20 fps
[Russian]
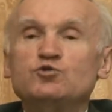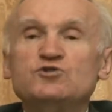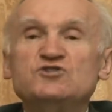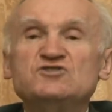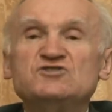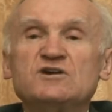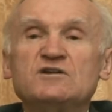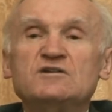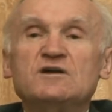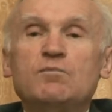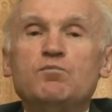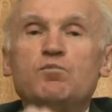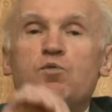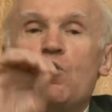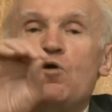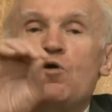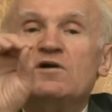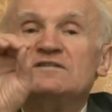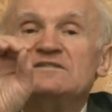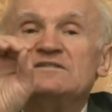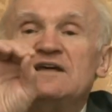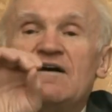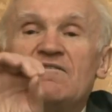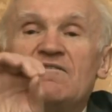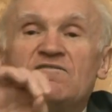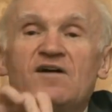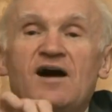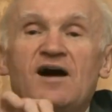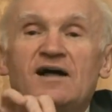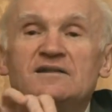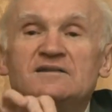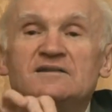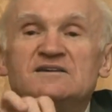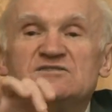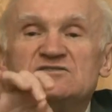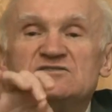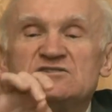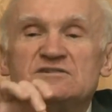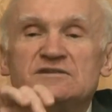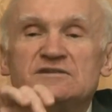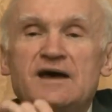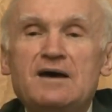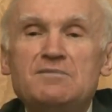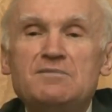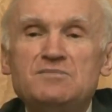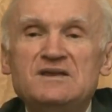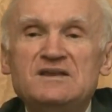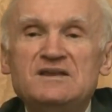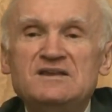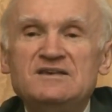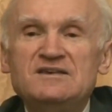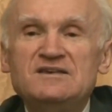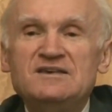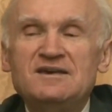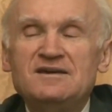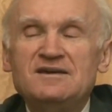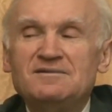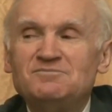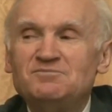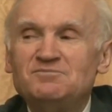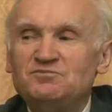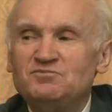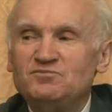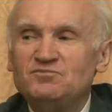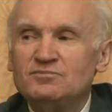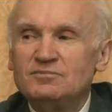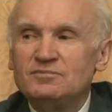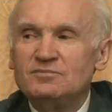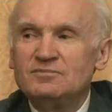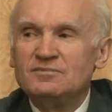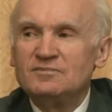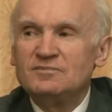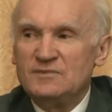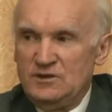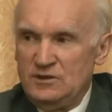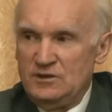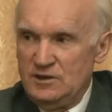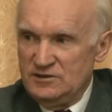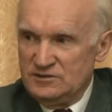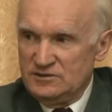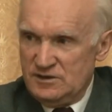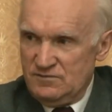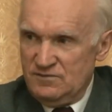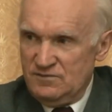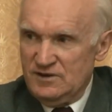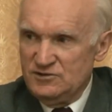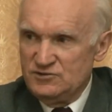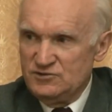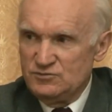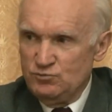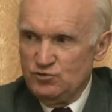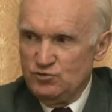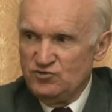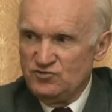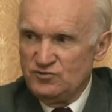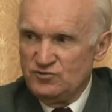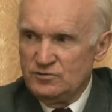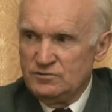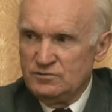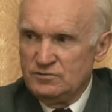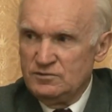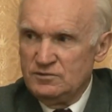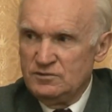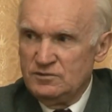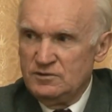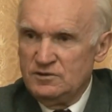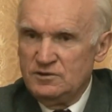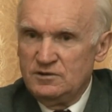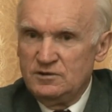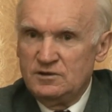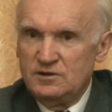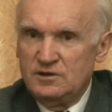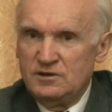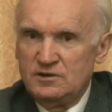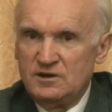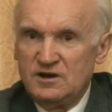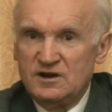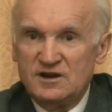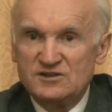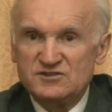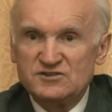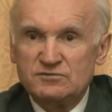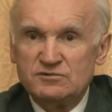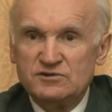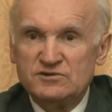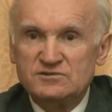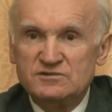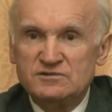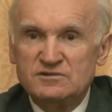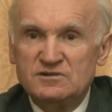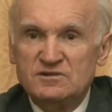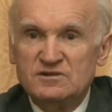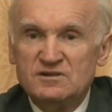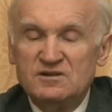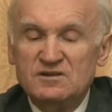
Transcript: То есть, когда Бог давал знамение, и открывались мощи, оказывались.